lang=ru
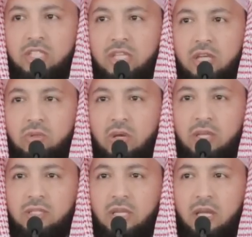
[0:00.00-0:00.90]
Также я
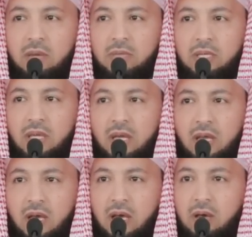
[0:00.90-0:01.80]
свидетельствую, что
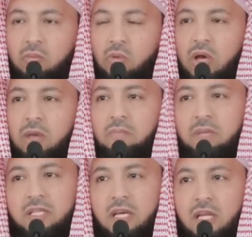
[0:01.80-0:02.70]
наш пророк
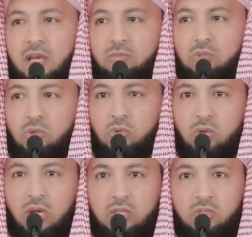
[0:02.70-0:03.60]
Мухаммад – его раб и
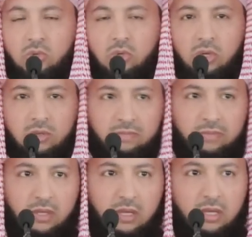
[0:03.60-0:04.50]
посланник.
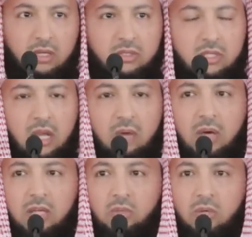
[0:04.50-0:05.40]

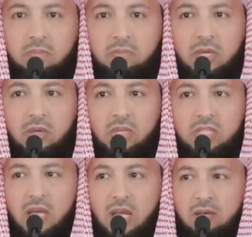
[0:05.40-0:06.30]
Да благословит
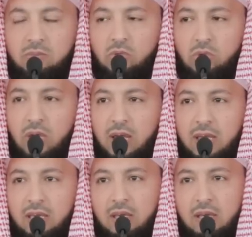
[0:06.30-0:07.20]
Аллах и приветствует
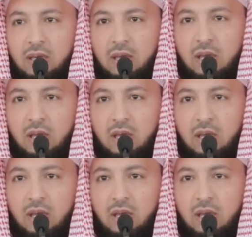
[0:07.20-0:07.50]
его,